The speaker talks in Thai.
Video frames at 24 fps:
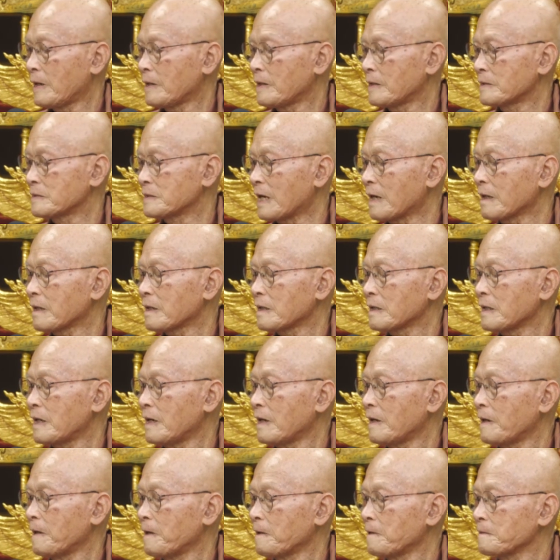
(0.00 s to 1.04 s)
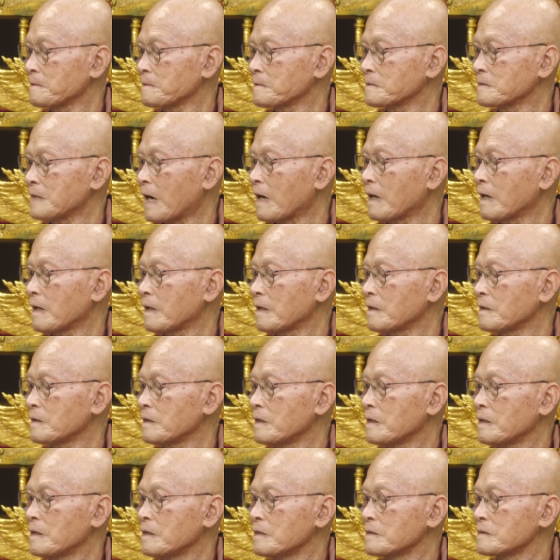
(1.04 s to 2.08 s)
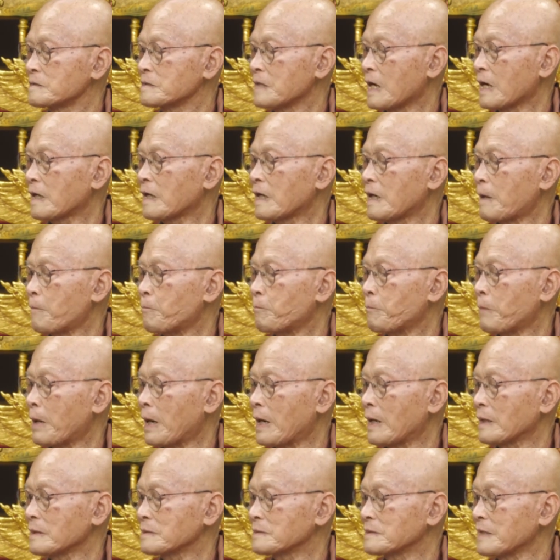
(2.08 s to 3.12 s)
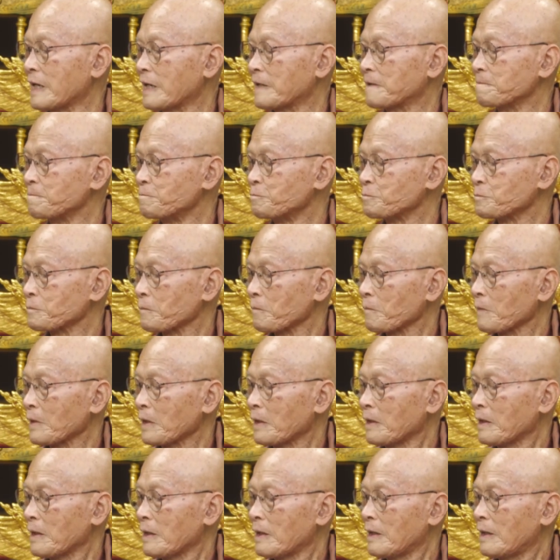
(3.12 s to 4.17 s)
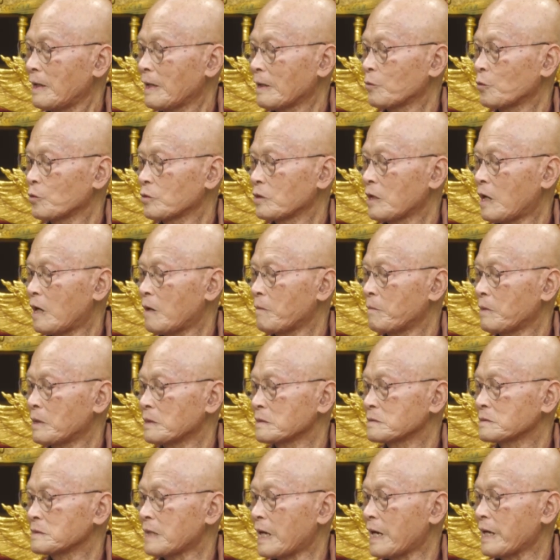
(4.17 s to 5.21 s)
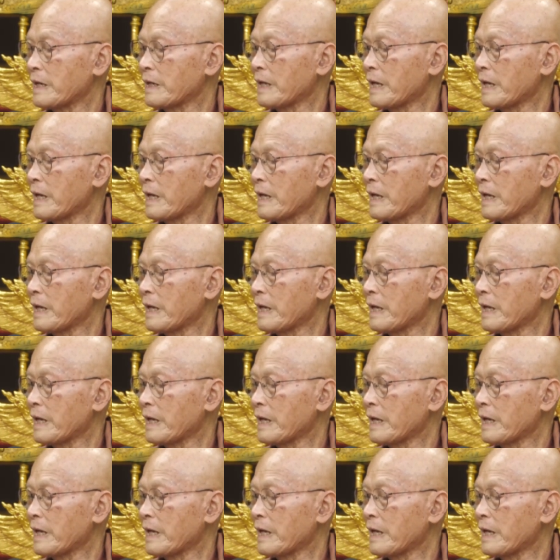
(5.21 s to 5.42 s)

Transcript: สังสังสังตับปะเจ็ดแล้วคุณก็เอามาใส่ใน